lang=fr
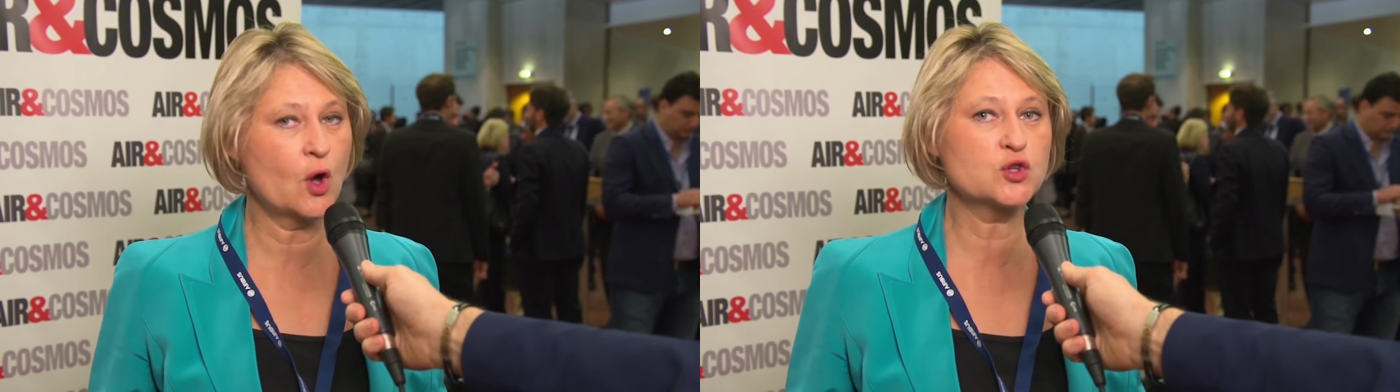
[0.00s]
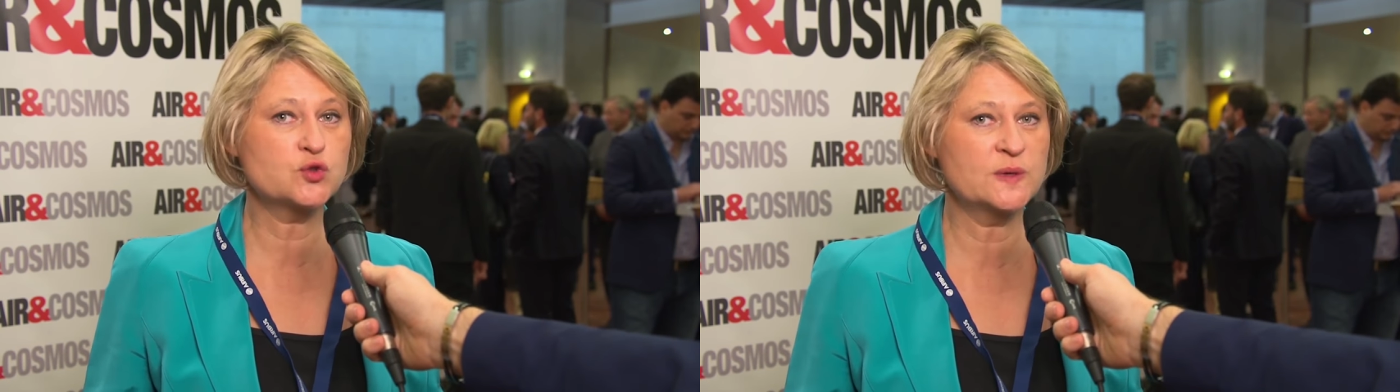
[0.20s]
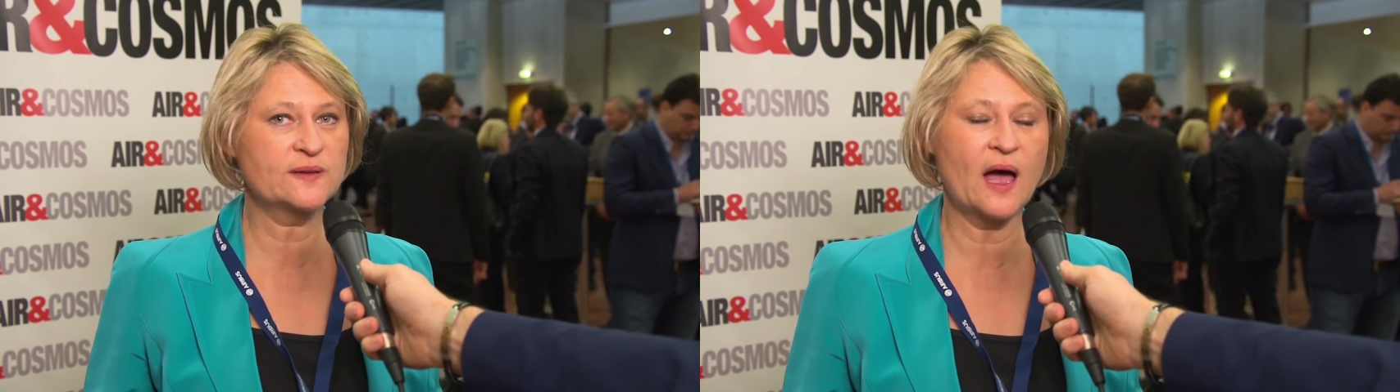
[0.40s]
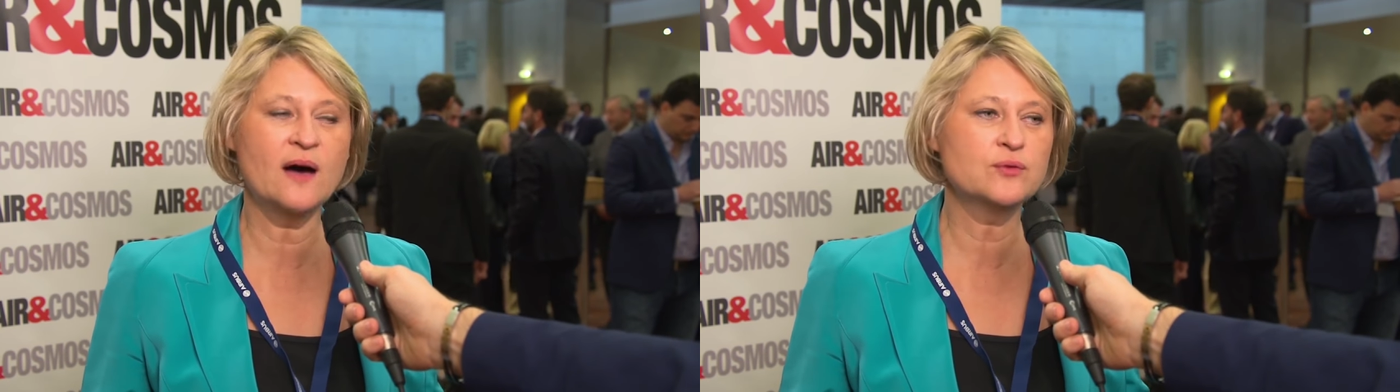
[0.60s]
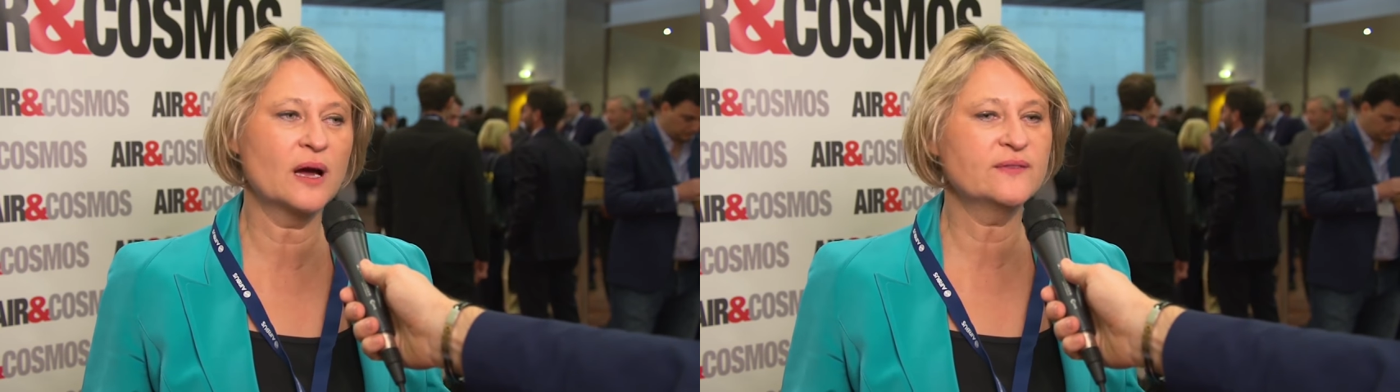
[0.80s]
Ensuite,
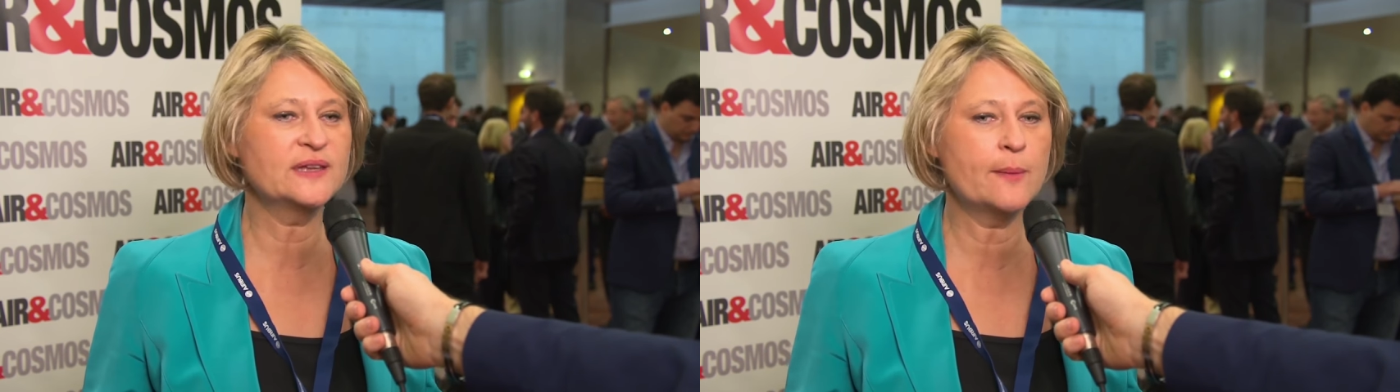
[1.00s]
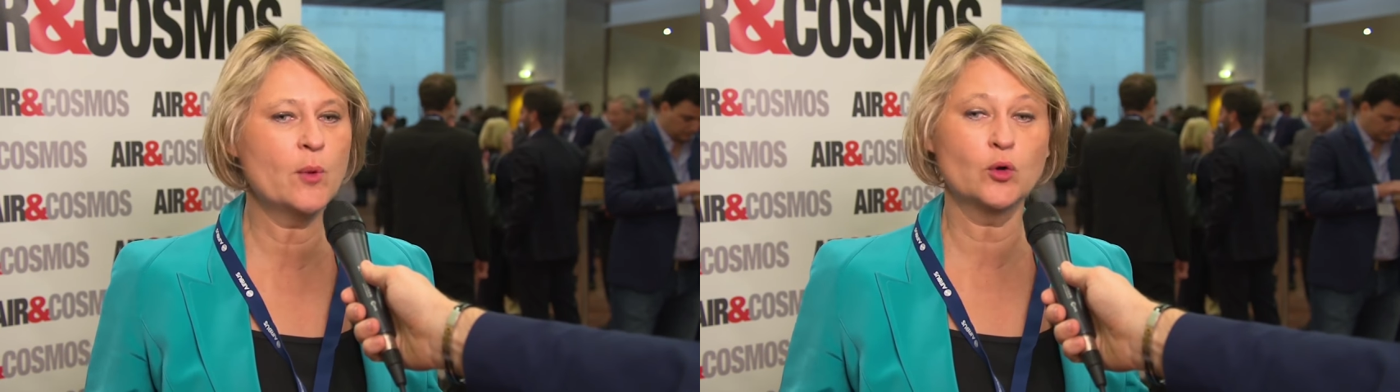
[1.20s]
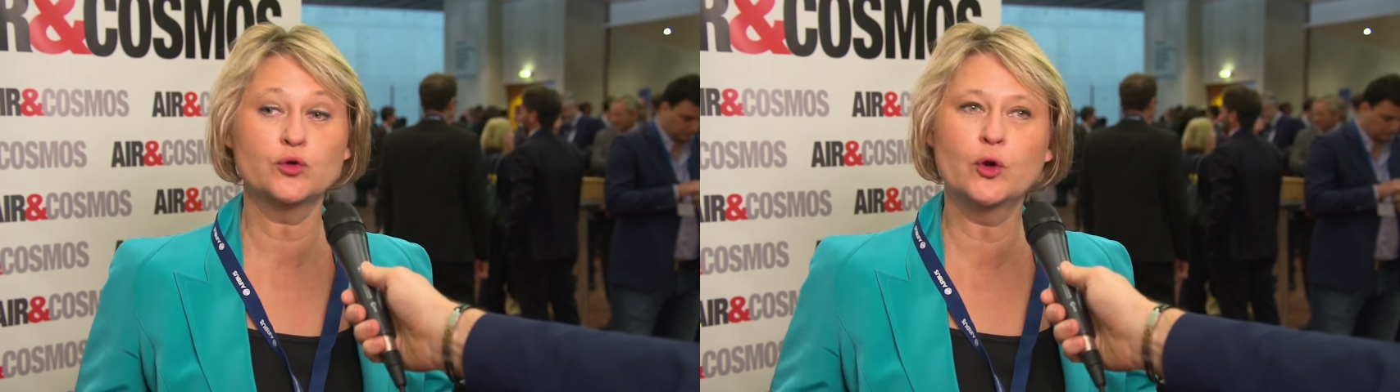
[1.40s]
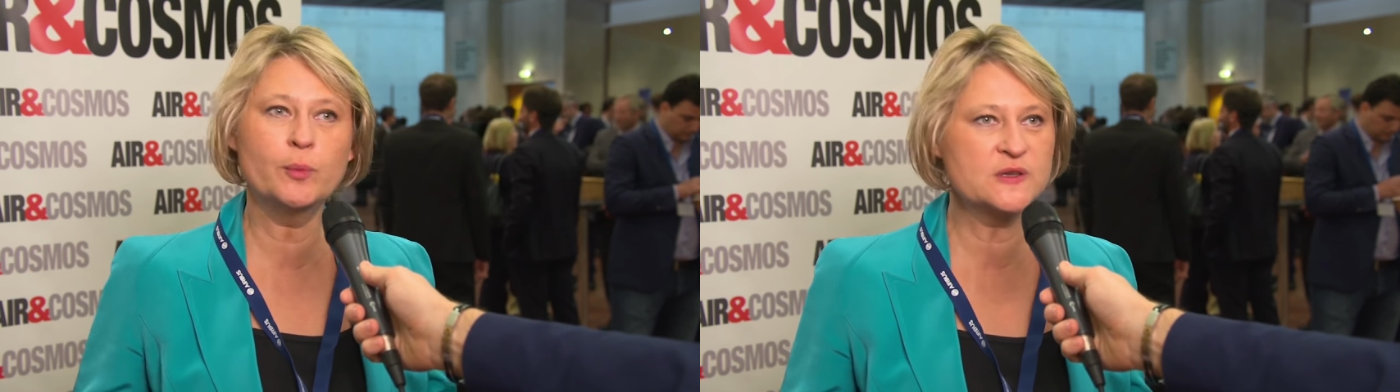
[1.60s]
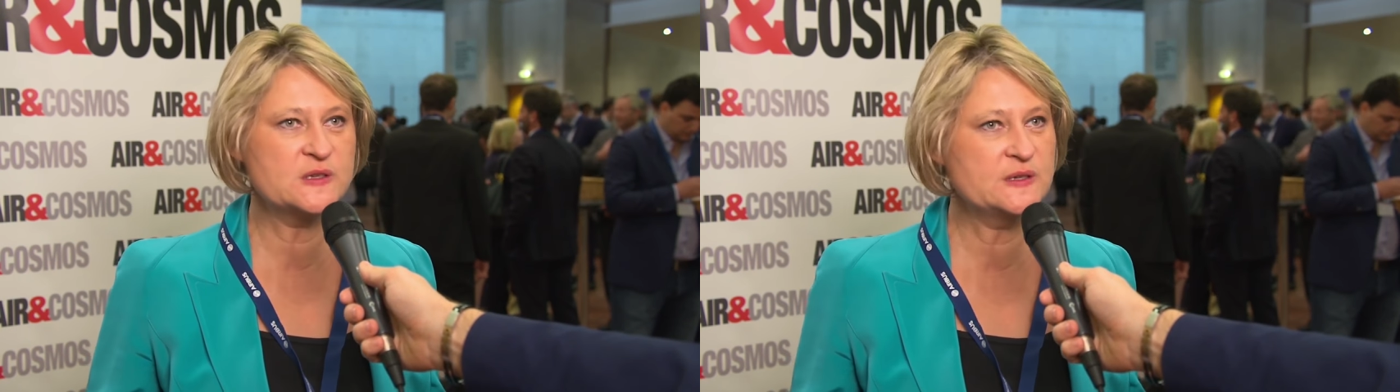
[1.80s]
avoir évidemment de
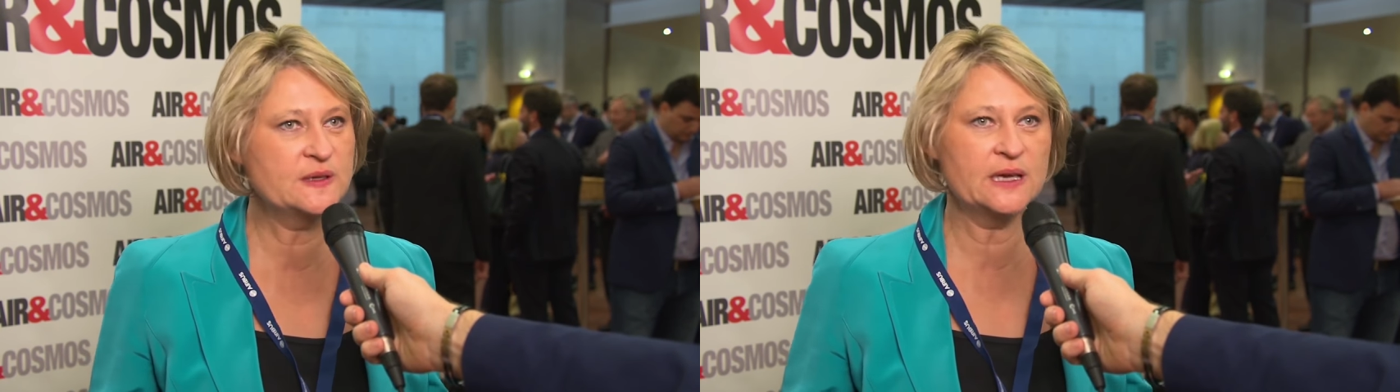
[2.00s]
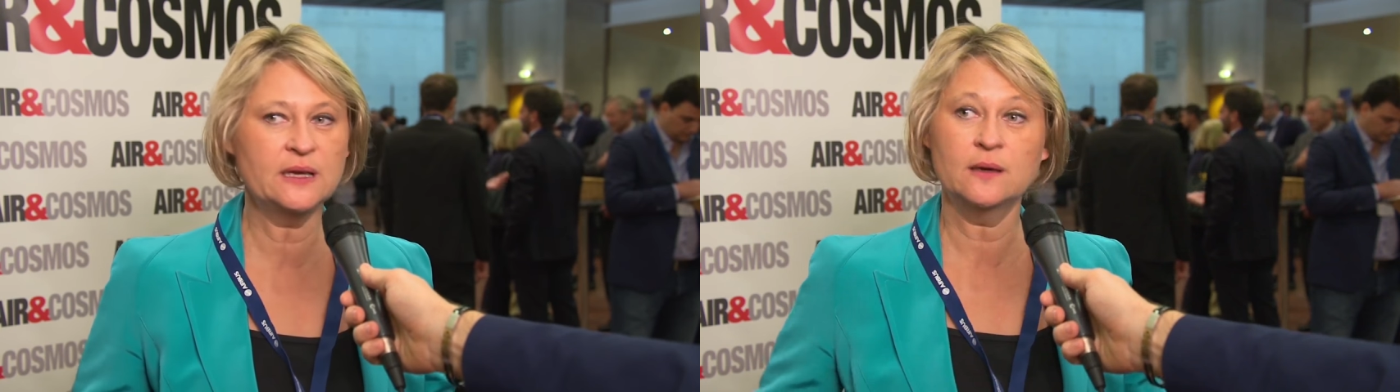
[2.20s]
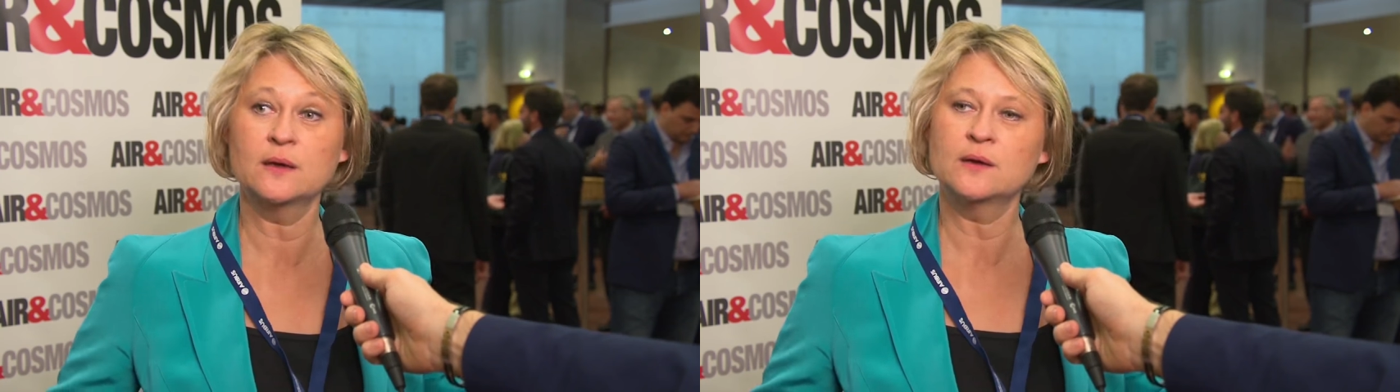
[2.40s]
bonnes idées,